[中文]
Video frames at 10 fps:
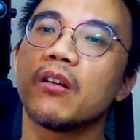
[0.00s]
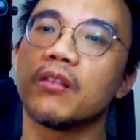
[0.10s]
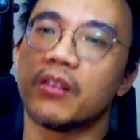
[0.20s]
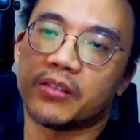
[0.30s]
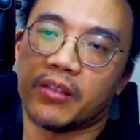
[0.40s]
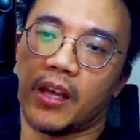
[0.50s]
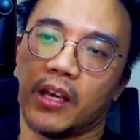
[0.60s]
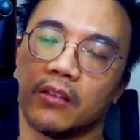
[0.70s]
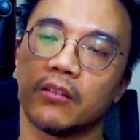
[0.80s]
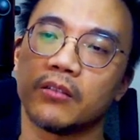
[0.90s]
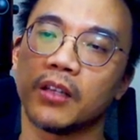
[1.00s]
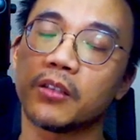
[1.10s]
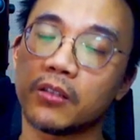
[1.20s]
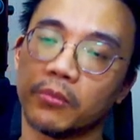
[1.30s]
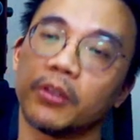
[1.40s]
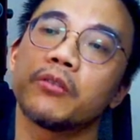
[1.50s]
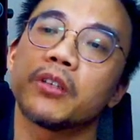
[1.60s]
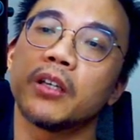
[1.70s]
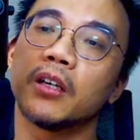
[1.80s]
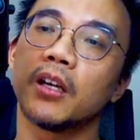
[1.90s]
This thing，那这是什么东
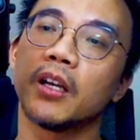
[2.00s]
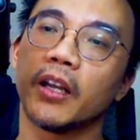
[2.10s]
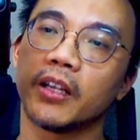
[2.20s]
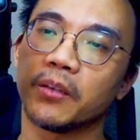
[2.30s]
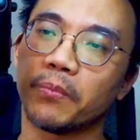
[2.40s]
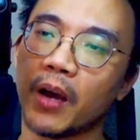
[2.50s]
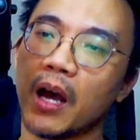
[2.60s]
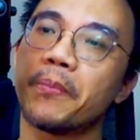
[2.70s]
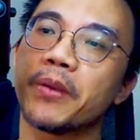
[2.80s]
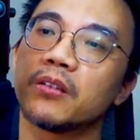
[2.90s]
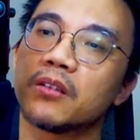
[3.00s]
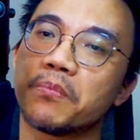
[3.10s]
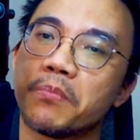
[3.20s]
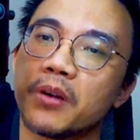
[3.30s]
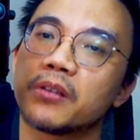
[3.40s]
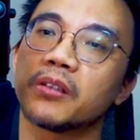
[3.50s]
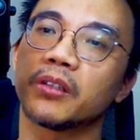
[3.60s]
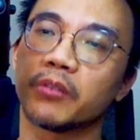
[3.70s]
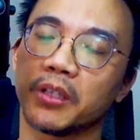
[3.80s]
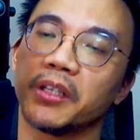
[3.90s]
西呢？It's a popular
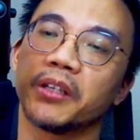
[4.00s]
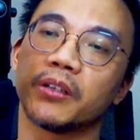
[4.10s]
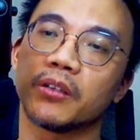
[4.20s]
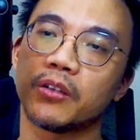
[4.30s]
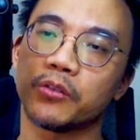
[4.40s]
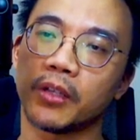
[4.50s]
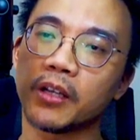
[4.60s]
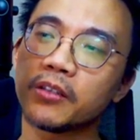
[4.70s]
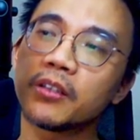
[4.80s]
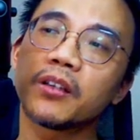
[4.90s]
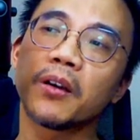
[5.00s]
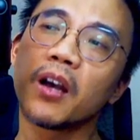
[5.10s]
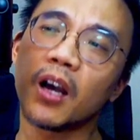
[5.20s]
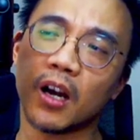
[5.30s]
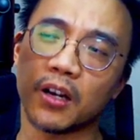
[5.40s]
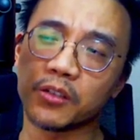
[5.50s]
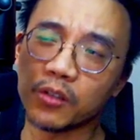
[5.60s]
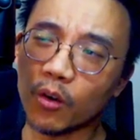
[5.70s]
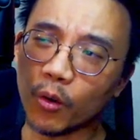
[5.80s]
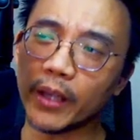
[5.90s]
mercenary leader，所以他是一个很
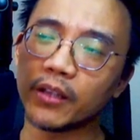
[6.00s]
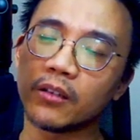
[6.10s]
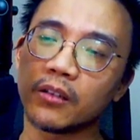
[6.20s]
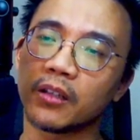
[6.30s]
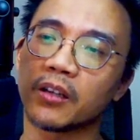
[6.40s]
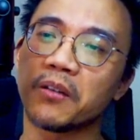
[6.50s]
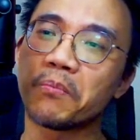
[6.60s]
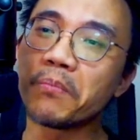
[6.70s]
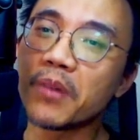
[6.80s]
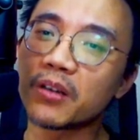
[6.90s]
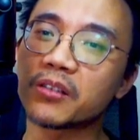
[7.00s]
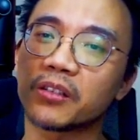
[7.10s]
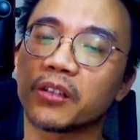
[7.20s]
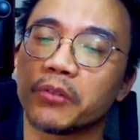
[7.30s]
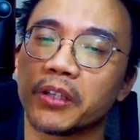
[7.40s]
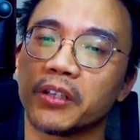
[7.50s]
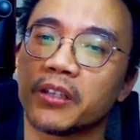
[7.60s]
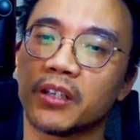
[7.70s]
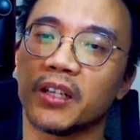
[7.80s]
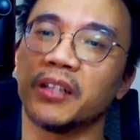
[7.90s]
受欢迎的这个 mercenary 的一
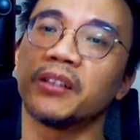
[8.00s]
个领